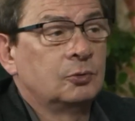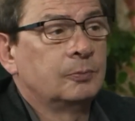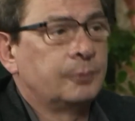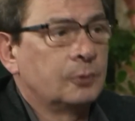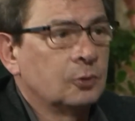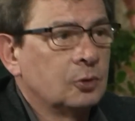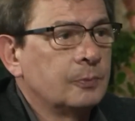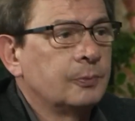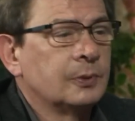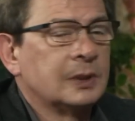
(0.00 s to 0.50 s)
Un
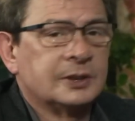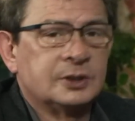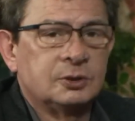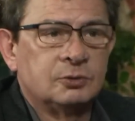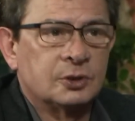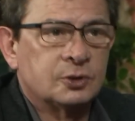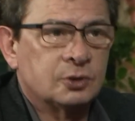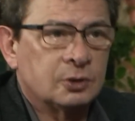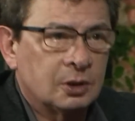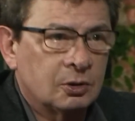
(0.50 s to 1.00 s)
poco por la
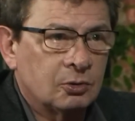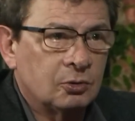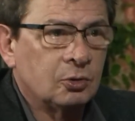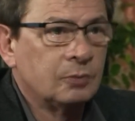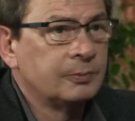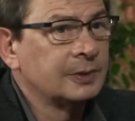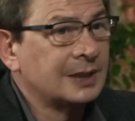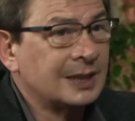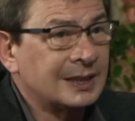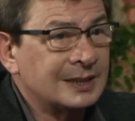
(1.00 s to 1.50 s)
situación
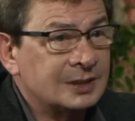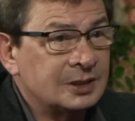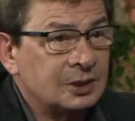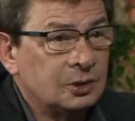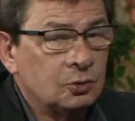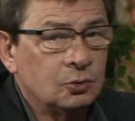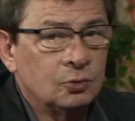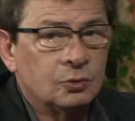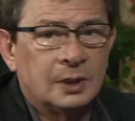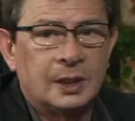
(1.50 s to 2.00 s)
económica que
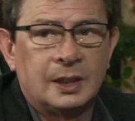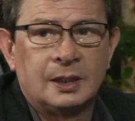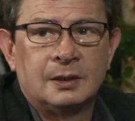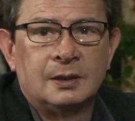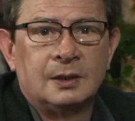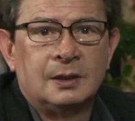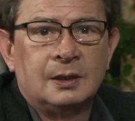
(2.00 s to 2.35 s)
sin duda